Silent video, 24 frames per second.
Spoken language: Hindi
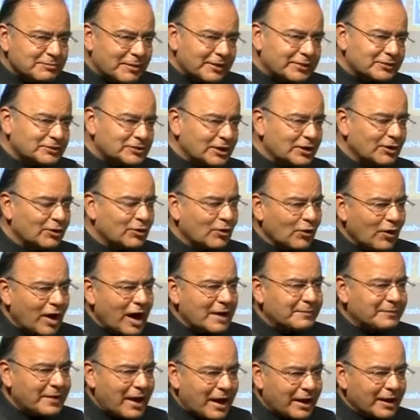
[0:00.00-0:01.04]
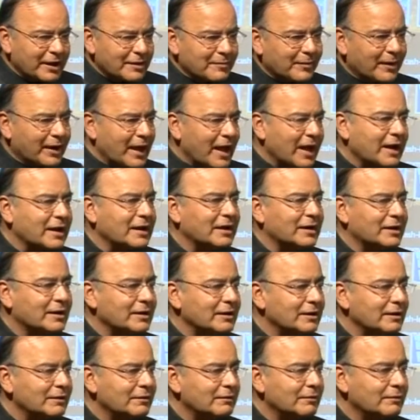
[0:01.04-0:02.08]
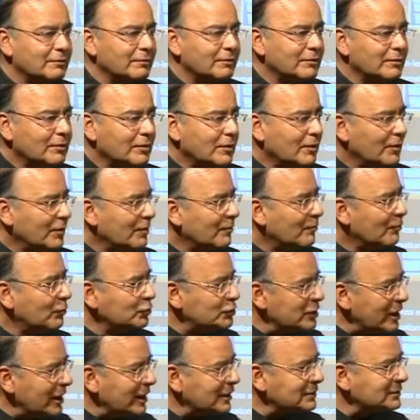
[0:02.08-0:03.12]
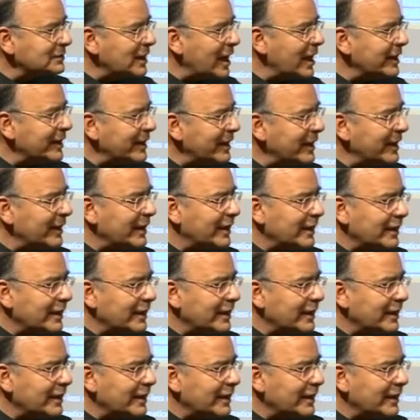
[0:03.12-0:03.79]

मंथन को आप आगे बढ़ाकर मुझे लगता है कि